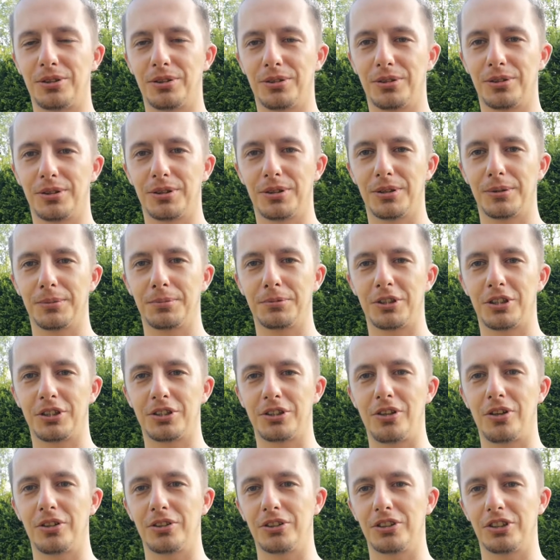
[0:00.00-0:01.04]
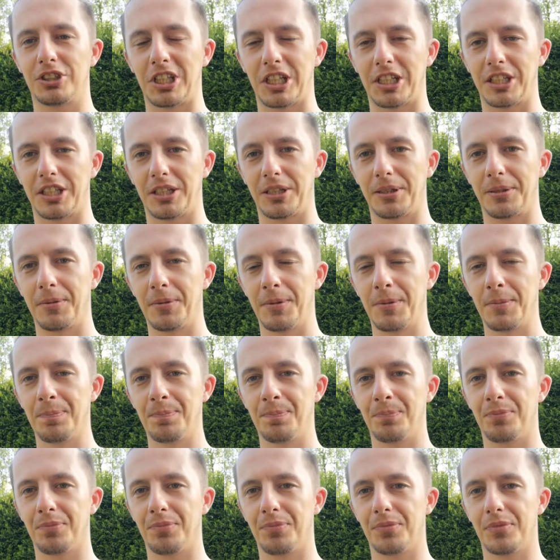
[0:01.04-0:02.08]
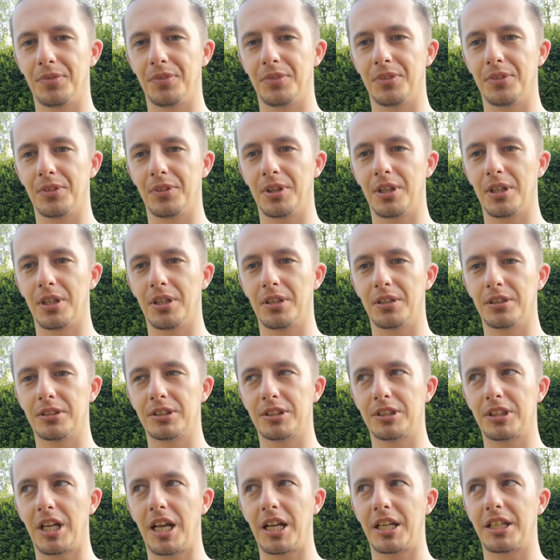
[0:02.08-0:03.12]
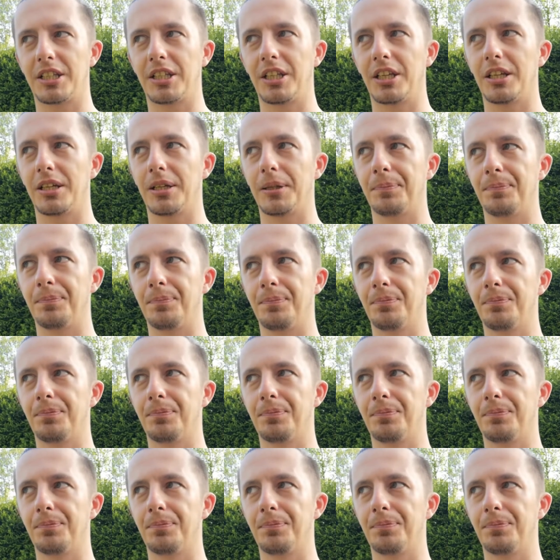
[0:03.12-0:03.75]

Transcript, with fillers: E, przeszkodzić takie mm, takie